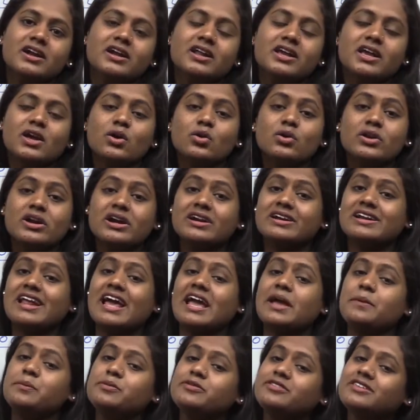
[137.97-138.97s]
ठीक है उनके
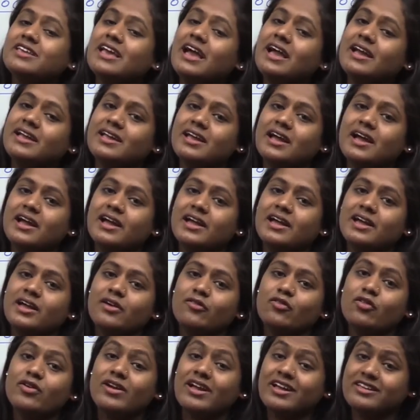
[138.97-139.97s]
टाइप्स क्या क्या है
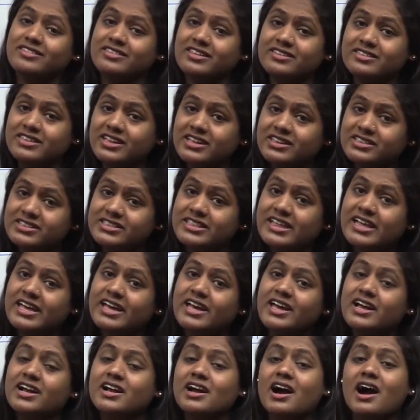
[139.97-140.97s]
वो कैसे दिखते
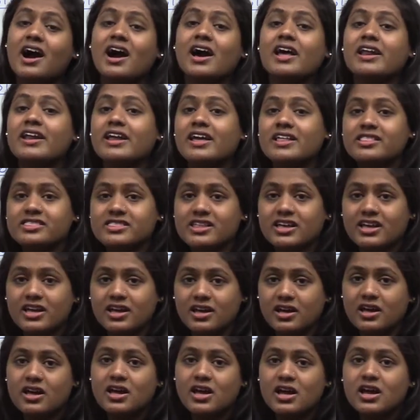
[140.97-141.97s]
हैं कहाँ रहते
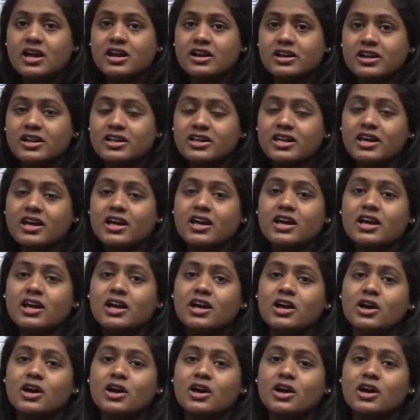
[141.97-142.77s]
हैं ठीक है